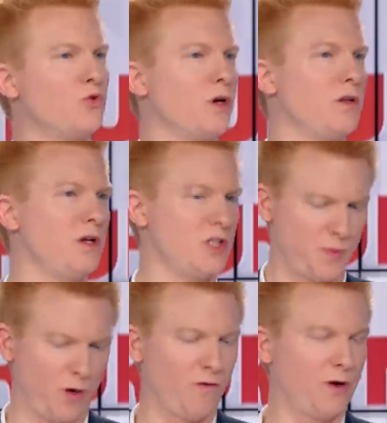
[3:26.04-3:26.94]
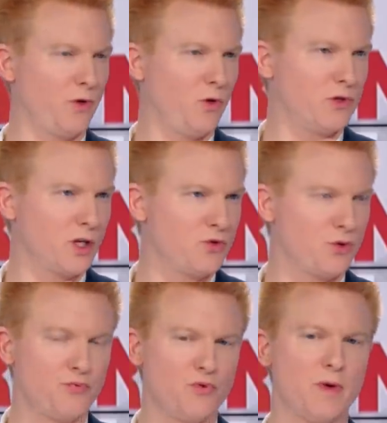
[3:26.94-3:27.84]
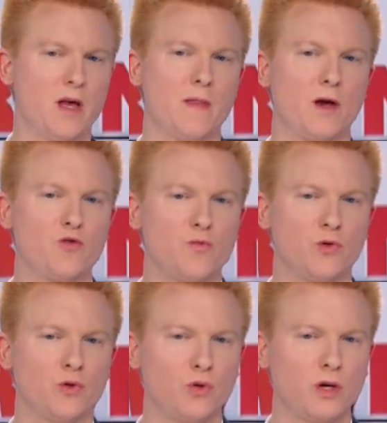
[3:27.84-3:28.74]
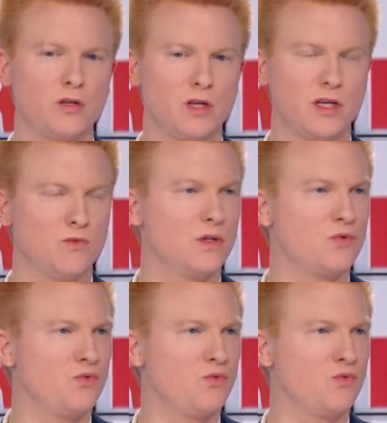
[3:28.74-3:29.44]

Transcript: d'autorité, j'espère qu'on aura le temps de rentrer sur le fond, mais il y a un argument d'autorité qui nous est